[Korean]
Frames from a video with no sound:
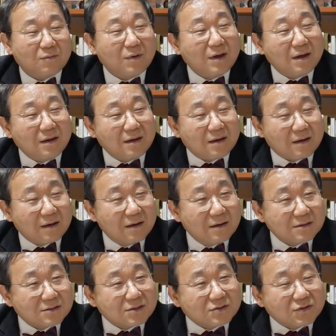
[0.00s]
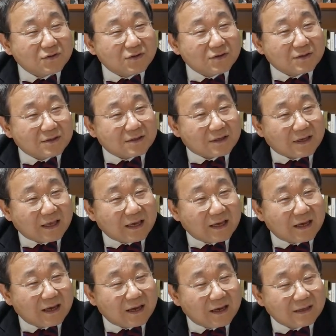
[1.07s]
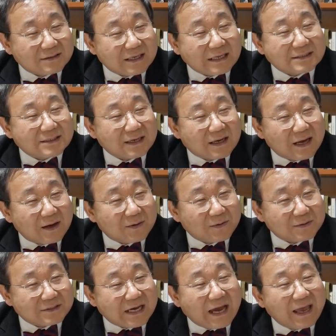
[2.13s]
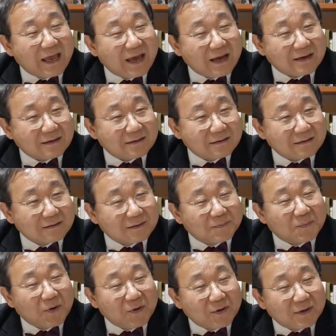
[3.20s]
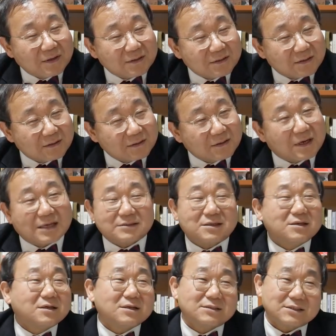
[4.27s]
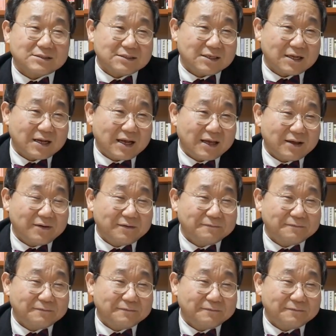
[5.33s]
왜 스스로를 그렇게 자책하고 자해하는 그 표현을 그렇게 즐겨 쓰실까요?